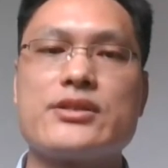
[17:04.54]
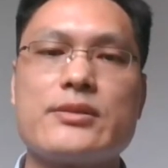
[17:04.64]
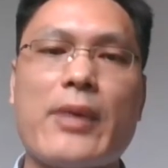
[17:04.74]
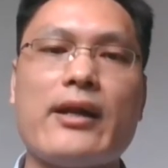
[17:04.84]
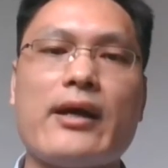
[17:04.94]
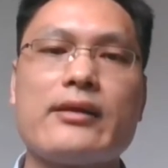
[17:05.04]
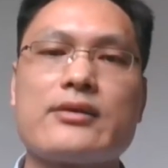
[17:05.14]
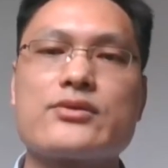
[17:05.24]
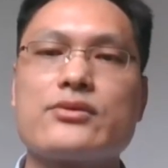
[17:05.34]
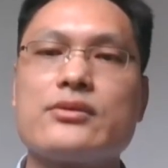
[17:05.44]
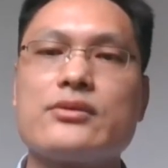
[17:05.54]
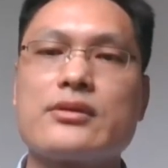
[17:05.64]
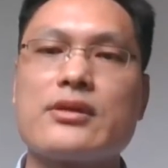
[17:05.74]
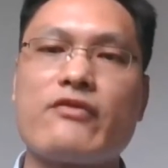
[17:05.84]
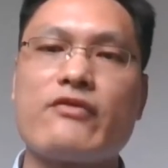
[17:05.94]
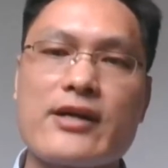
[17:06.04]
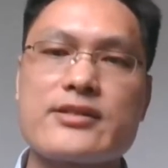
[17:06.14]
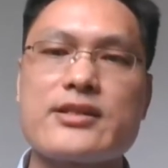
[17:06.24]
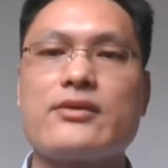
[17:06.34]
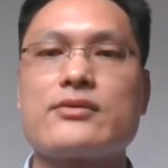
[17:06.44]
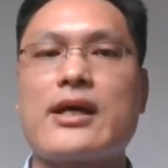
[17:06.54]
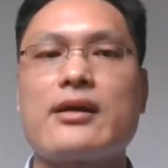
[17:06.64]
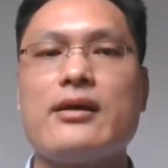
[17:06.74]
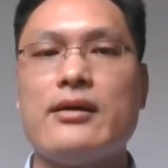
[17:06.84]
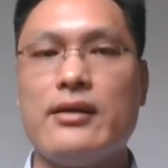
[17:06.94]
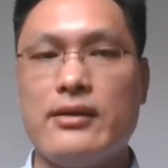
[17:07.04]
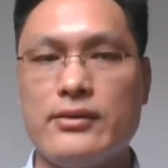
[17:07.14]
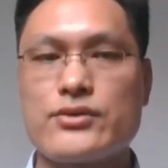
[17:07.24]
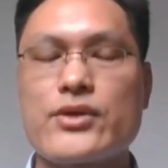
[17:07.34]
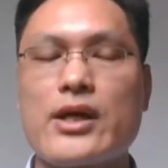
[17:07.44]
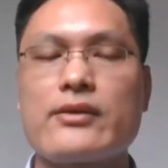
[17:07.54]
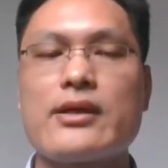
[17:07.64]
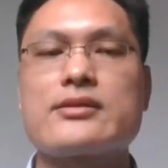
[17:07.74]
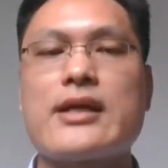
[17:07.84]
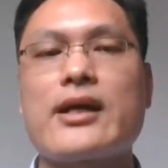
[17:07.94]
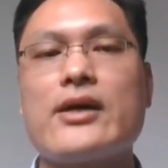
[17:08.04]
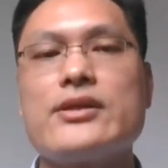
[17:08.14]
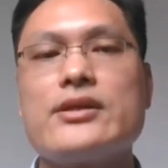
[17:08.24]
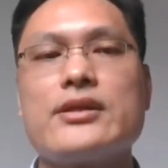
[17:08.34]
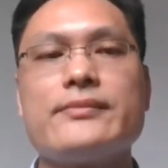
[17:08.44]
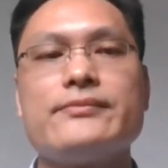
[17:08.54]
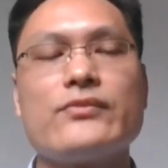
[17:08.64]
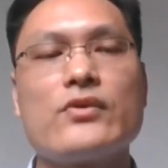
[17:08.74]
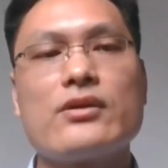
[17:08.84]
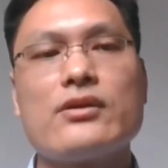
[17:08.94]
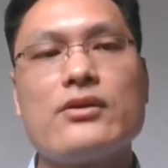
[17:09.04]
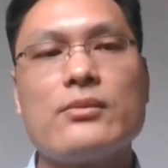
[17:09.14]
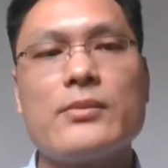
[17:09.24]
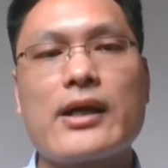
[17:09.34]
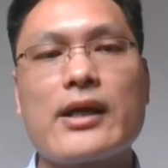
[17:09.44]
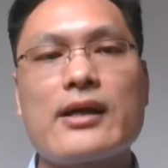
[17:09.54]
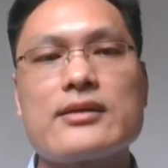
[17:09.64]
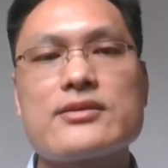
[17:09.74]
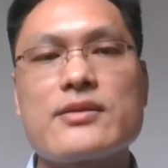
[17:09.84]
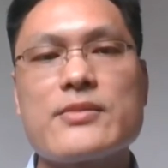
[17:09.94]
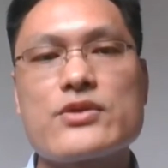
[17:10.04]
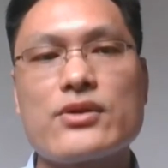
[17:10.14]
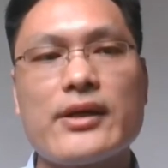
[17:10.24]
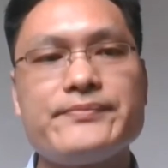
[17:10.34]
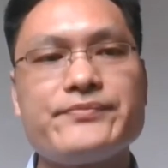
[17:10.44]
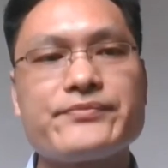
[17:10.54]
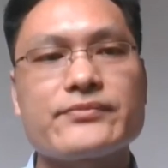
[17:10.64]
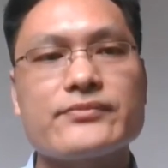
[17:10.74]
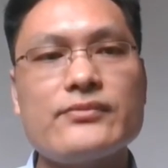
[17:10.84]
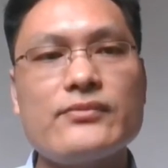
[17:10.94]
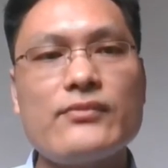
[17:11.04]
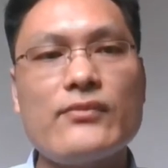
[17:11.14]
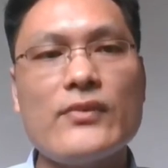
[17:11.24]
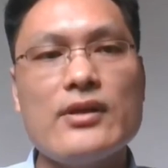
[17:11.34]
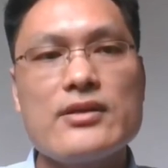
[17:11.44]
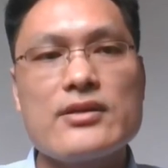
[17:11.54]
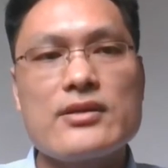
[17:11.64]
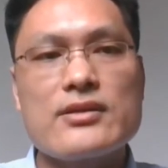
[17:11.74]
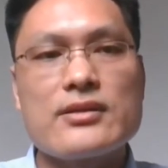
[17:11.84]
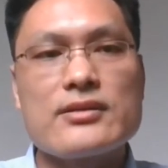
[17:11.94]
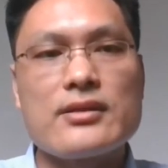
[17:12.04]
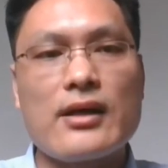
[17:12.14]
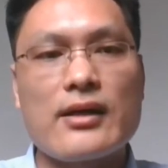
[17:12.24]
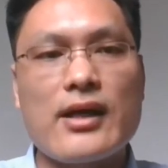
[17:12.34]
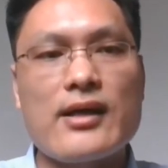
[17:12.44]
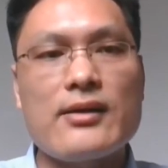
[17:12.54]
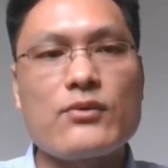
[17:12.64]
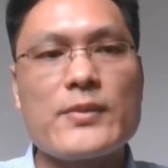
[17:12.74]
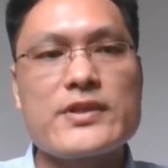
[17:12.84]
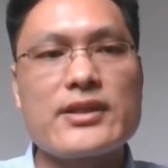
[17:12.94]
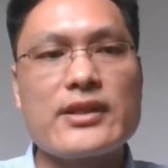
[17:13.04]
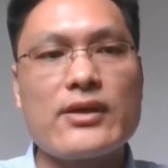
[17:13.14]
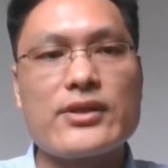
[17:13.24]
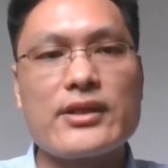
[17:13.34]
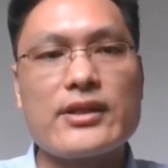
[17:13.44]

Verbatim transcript: 居然和现代世界两大政治潮流是高度吻合的，用了共和的名号。再加上共和的原则，